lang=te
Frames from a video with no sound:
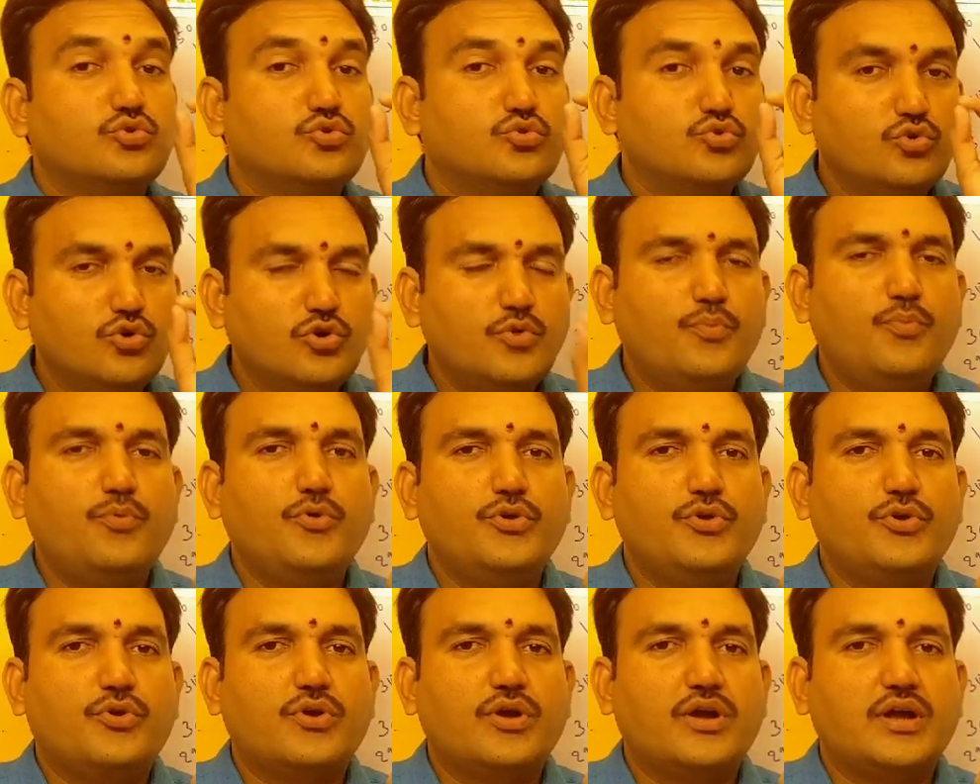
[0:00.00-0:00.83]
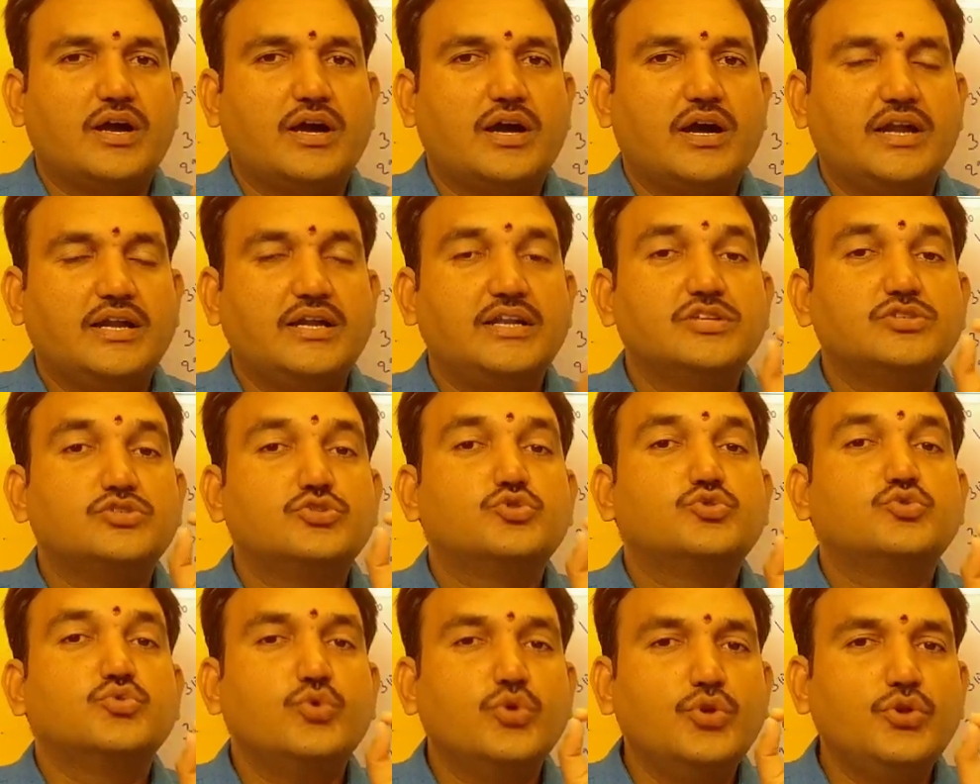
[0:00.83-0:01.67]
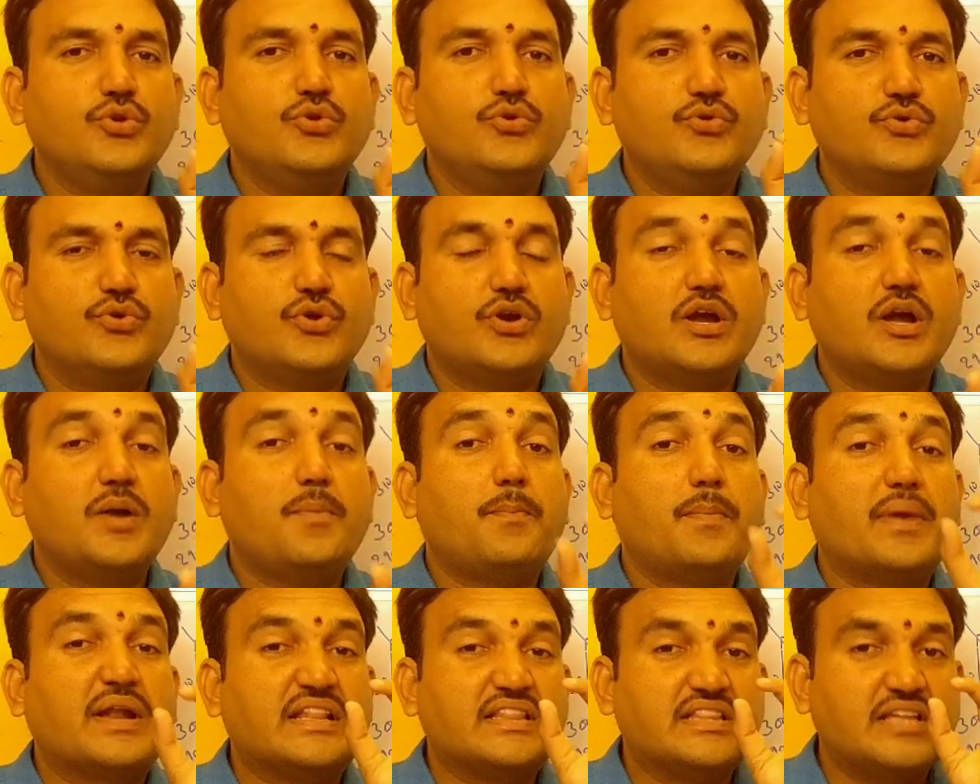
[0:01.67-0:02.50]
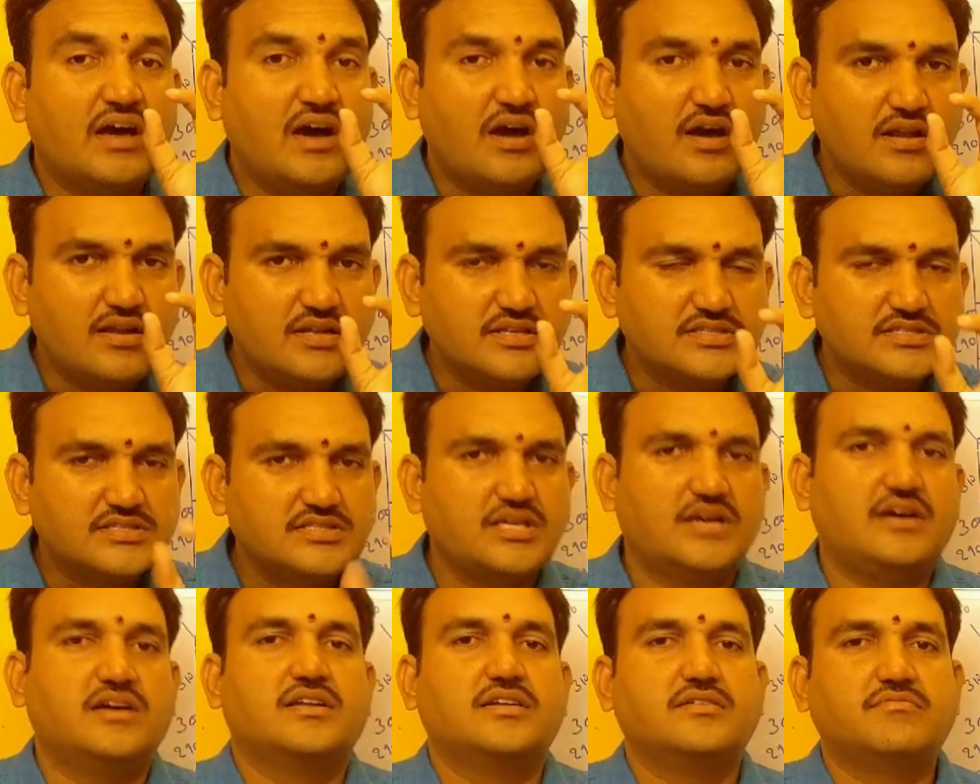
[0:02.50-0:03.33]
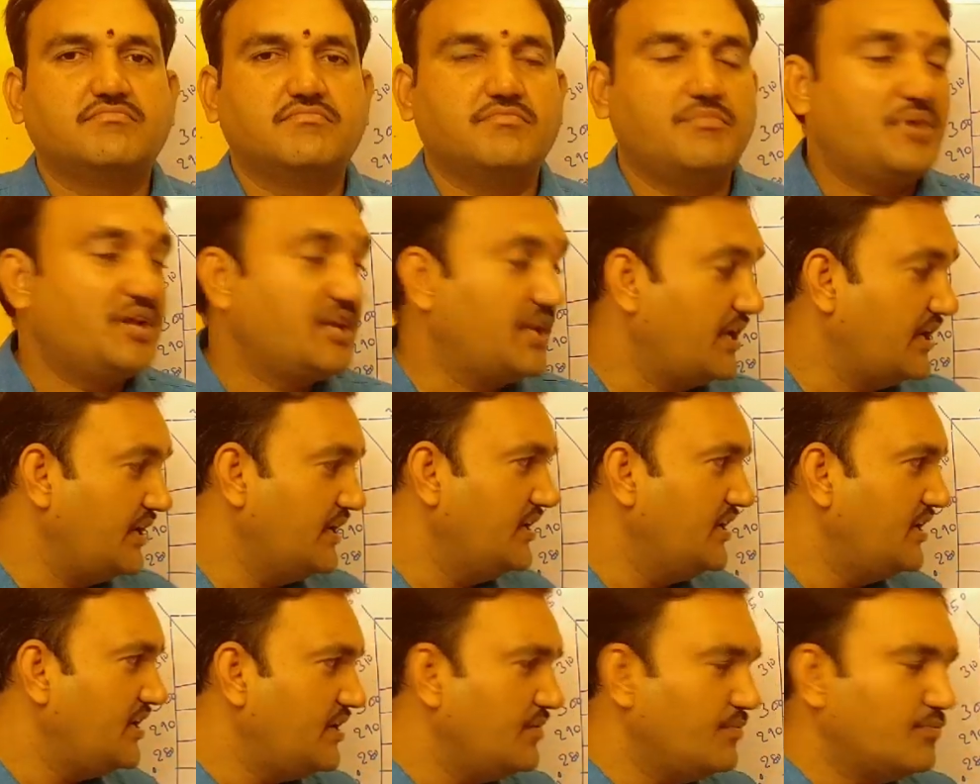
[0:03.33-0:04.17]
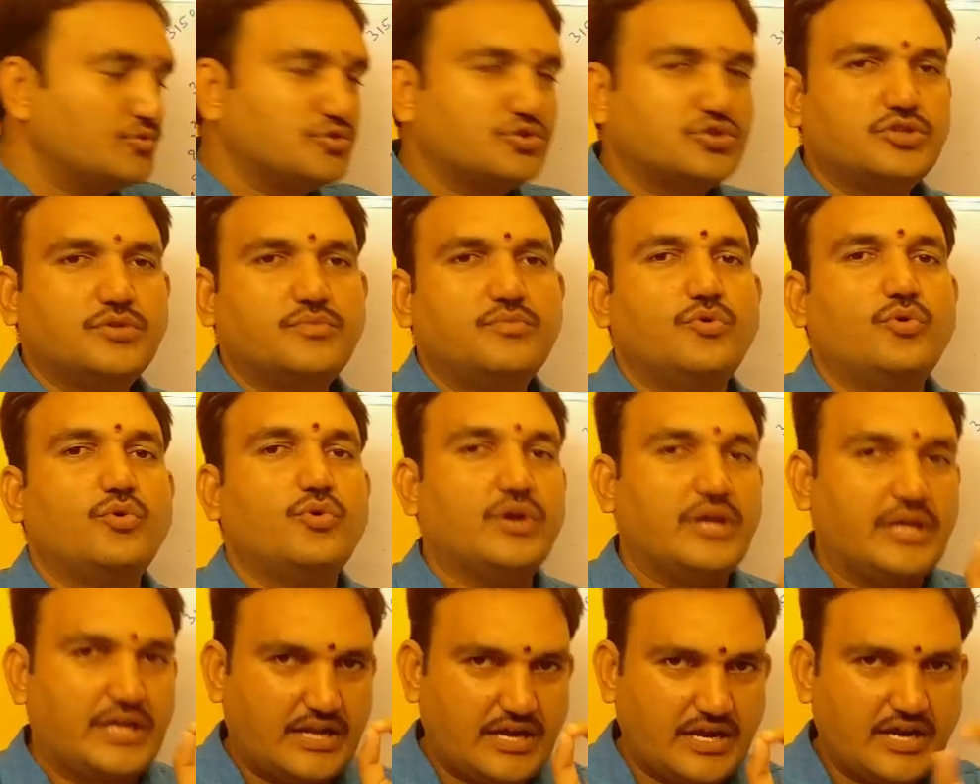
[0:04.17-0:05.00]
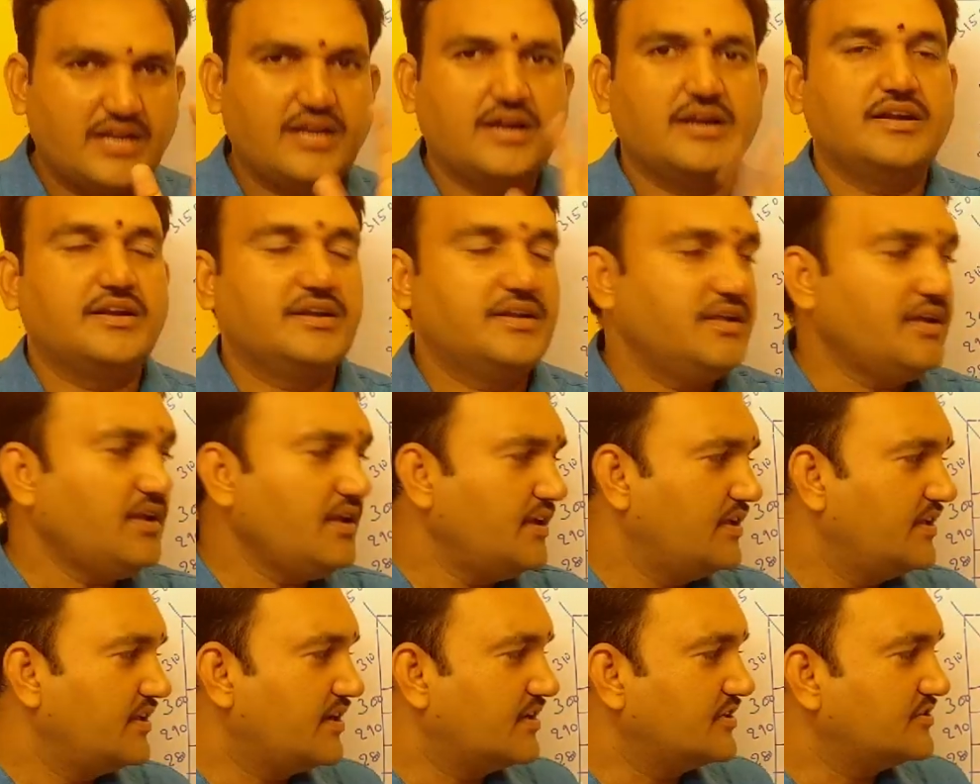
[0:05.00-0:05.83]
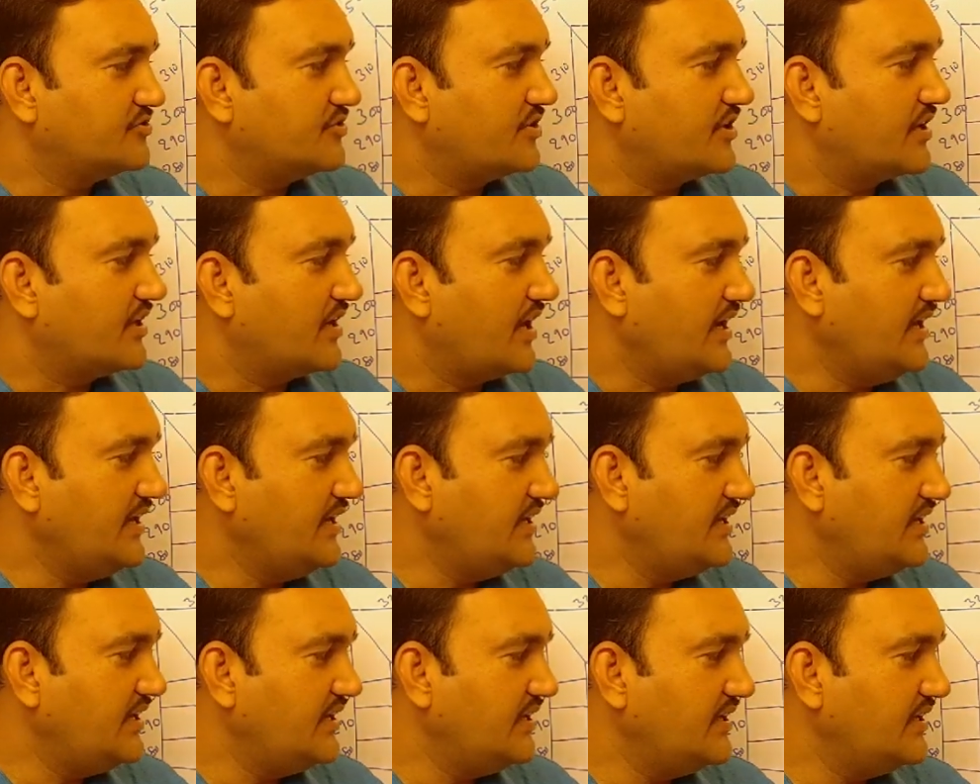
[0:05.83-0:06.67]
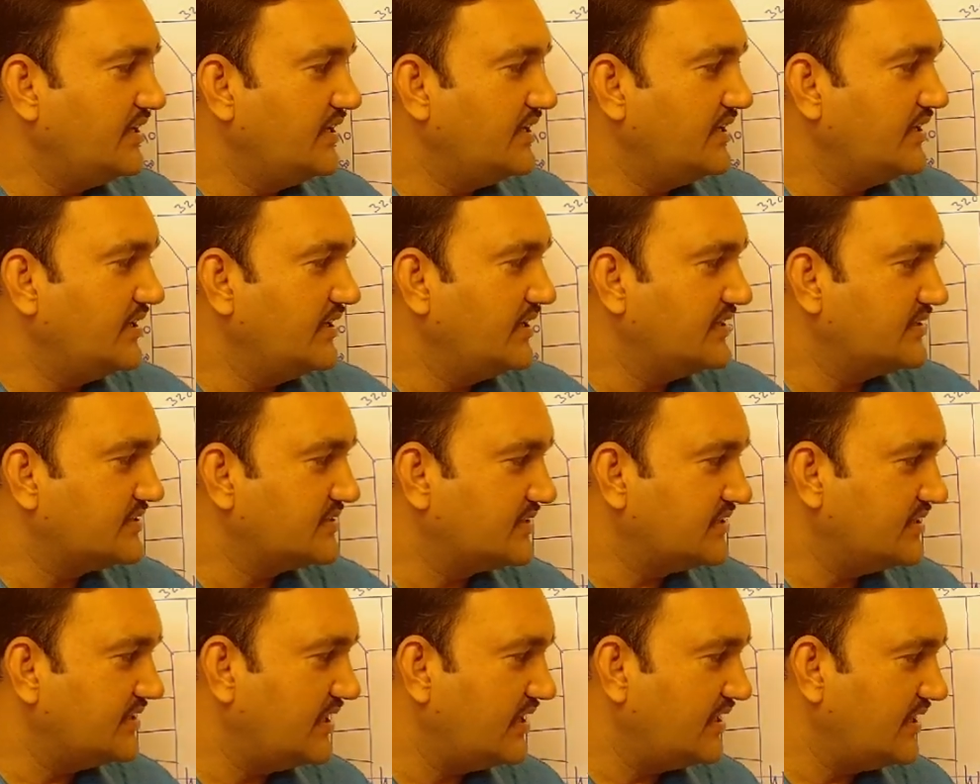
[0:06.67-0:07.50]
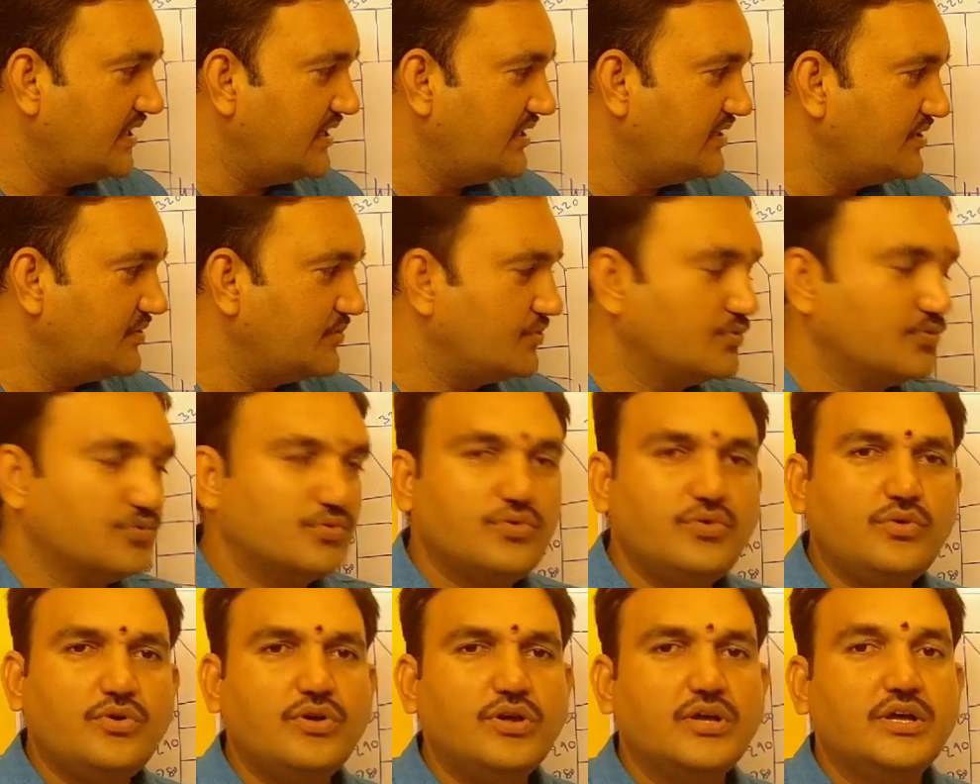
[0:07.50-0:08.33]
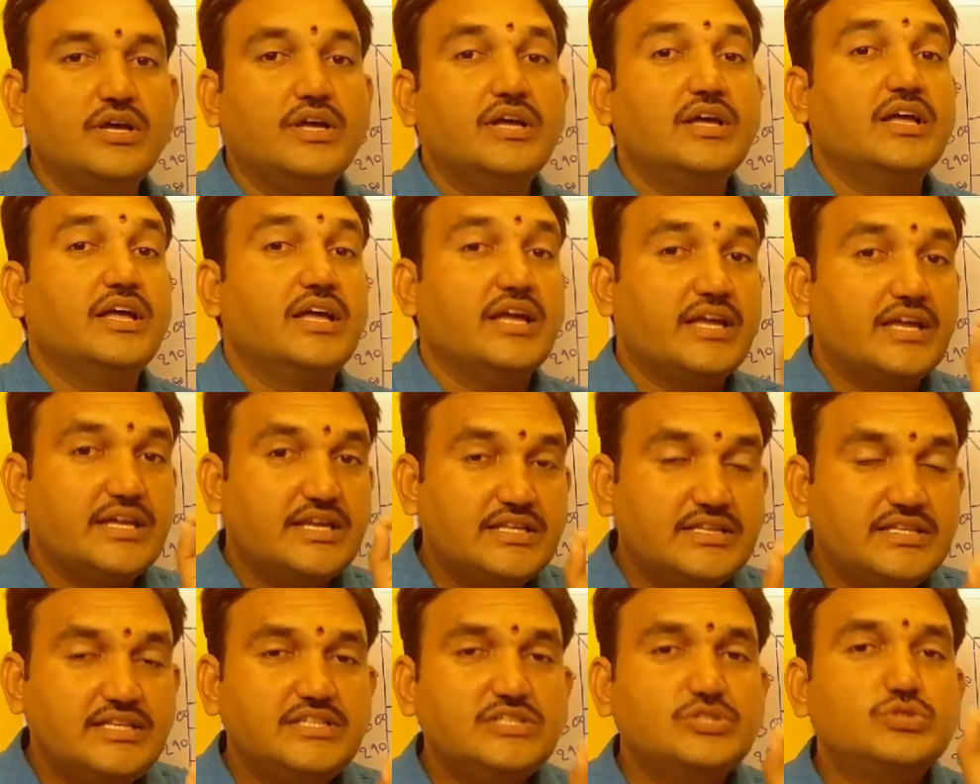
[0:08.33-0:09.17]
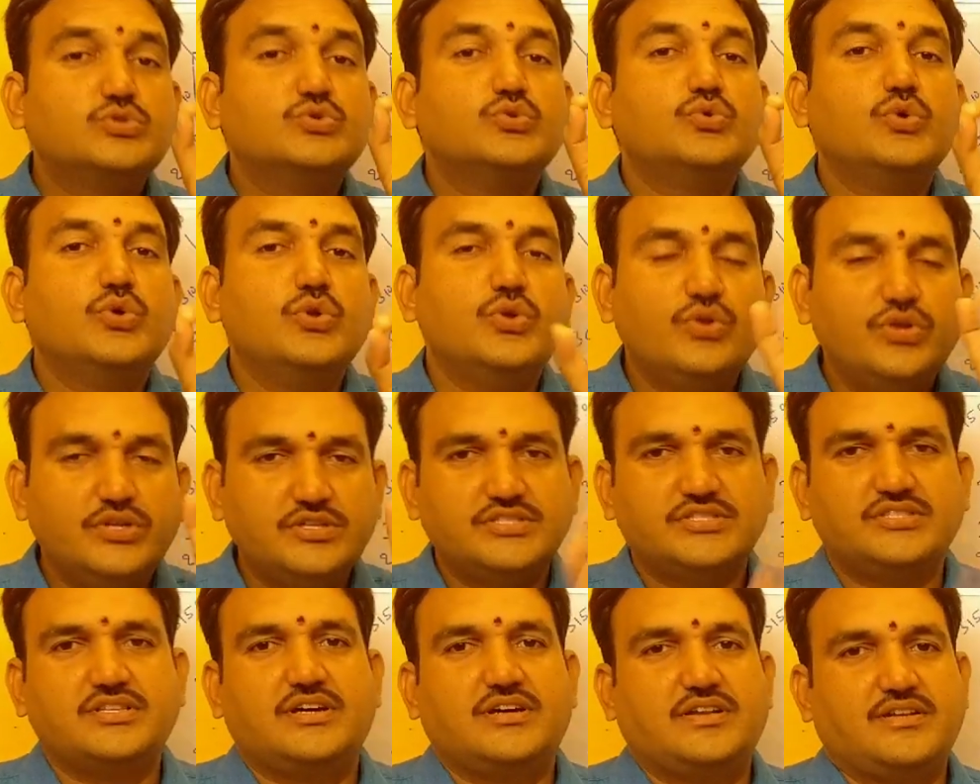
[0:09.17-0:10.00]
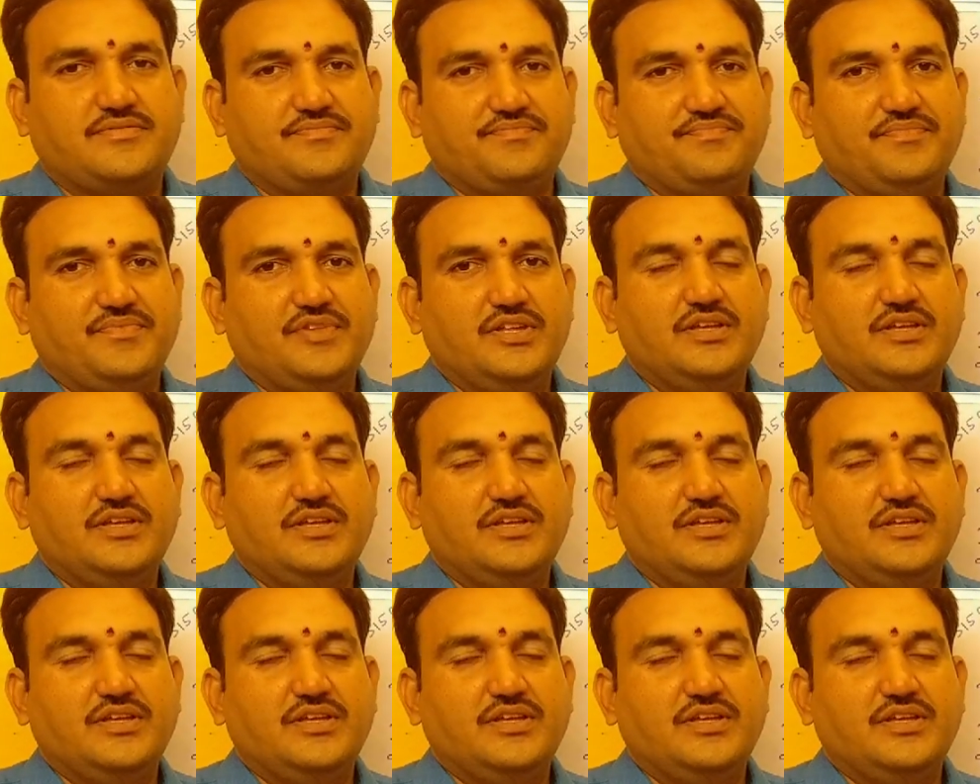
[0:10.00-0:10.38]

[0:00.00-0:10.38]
తూర్పు యొక్క అంటే సూర్యుని యొక్క ప్రధాన స్థానం మన ఇంటి మొత్తంలో ఎక్కడ అంటే ఇక్కడ చూడండి నైంటీ డిగ్రీస్ ఇది ఏదైతే ఉందో ఇది సూర్యుని స్థానం